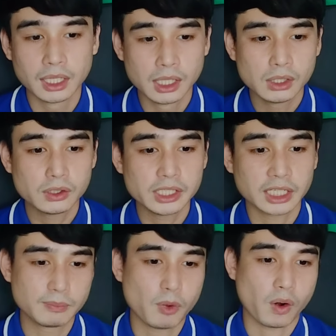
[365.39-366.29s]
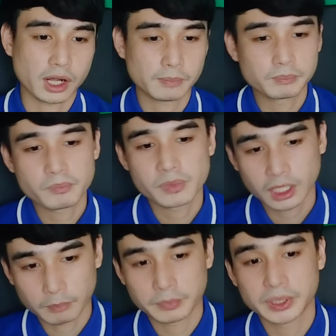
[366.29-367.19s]
ก็อย่างที่บอกครับกลับ
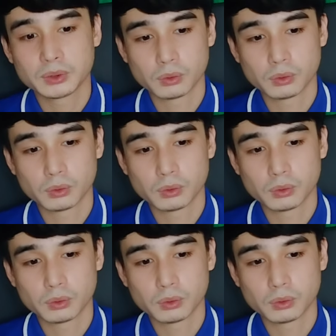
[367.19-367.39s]
ไปดู